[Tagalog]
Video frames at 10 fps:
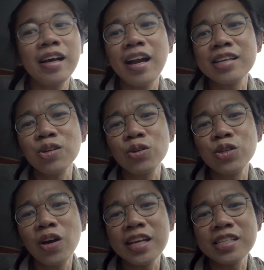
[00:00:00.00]
alas 8,
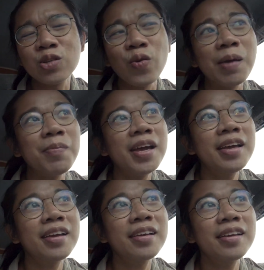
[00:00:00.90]
alas
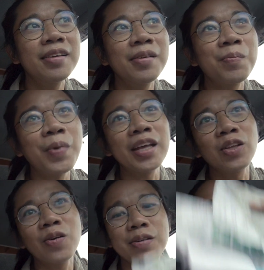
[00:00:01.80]
9 pa
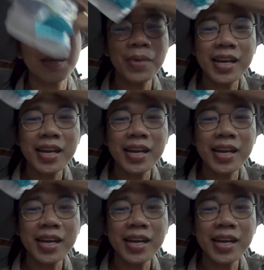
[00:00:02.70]
ito 7